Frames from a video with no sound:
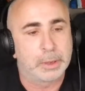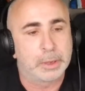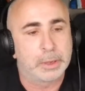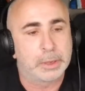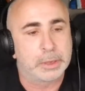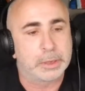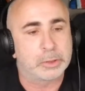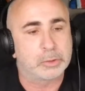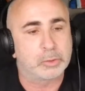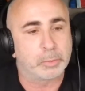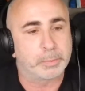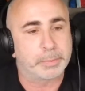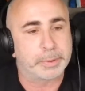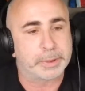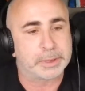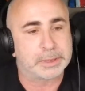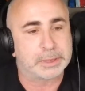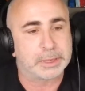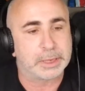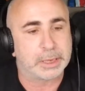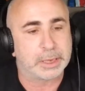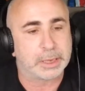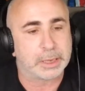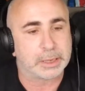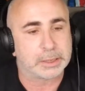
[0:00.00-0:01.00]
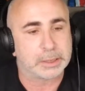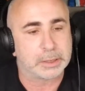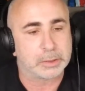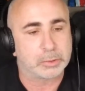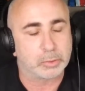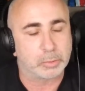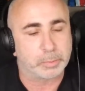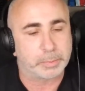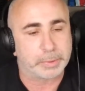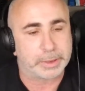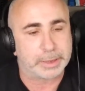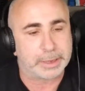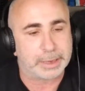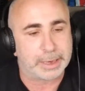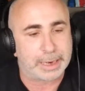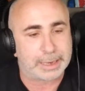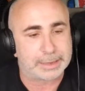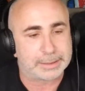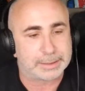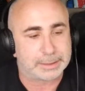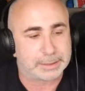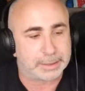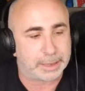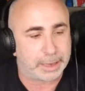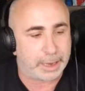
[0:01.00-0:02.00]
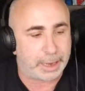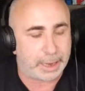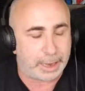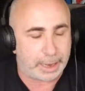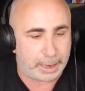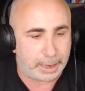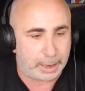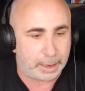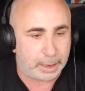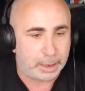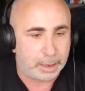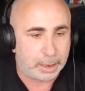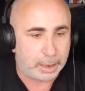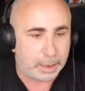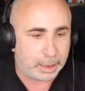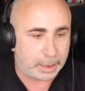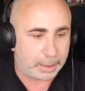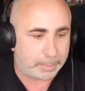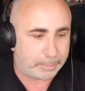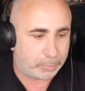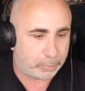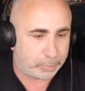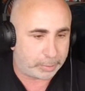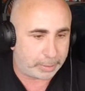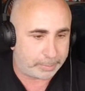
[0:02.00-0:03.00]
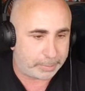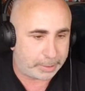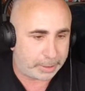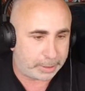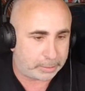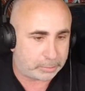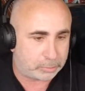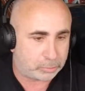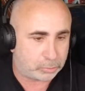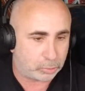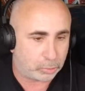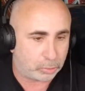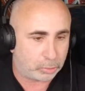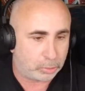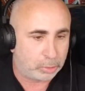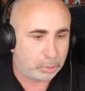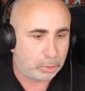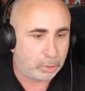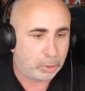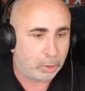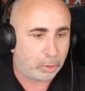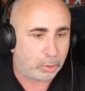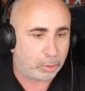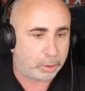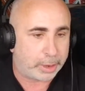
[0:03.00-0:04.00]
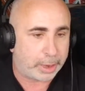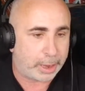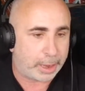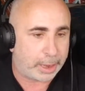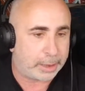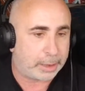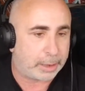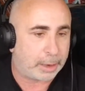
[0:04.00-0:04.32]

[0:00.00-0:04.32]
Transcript: i super stickers, i super grazie e l'abbonamento ok?